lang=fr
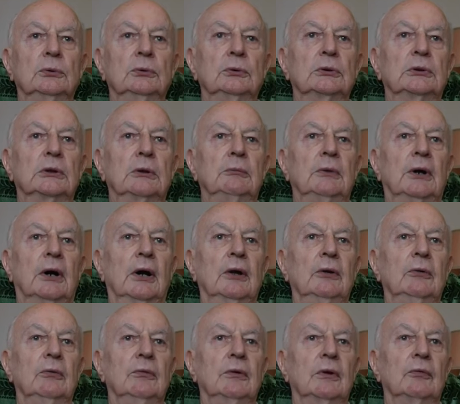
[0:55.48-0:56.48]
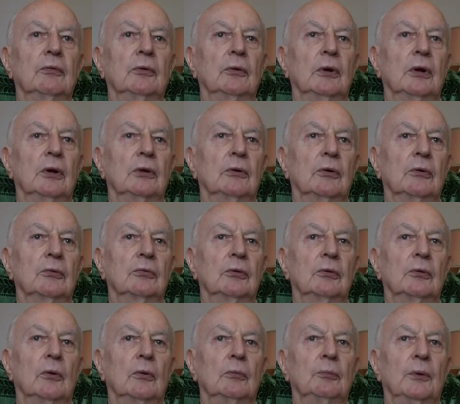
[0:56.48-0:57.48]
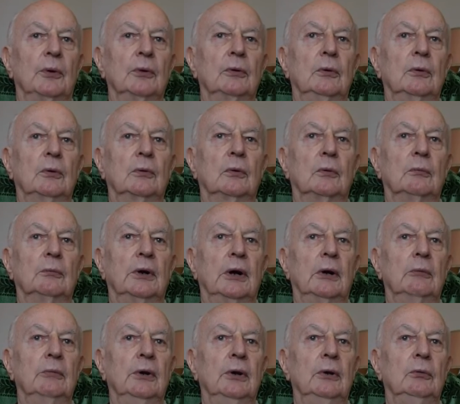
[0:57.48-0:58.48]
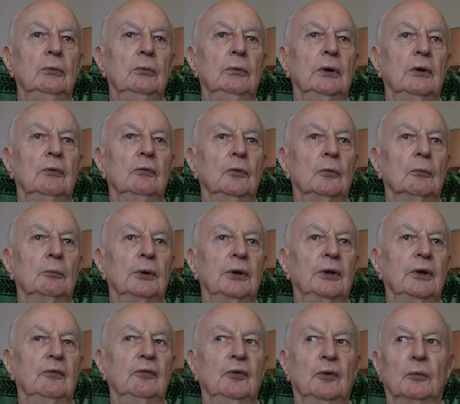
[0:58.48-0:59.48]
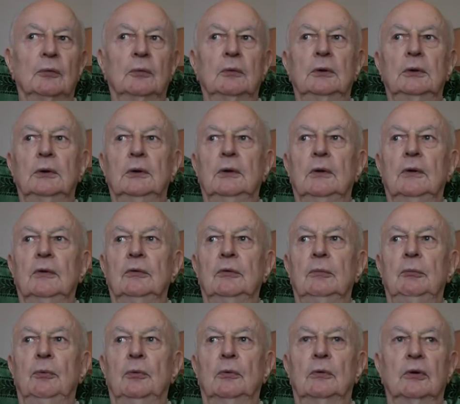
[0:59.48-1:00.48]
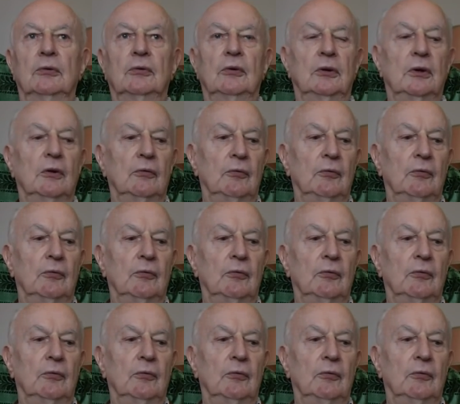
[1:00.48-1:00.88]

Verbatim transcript: de nos camarades, nous avions l'intention de reprendre le combat, mais nous n'avions pas d'avion. C'est pourquoi j'étais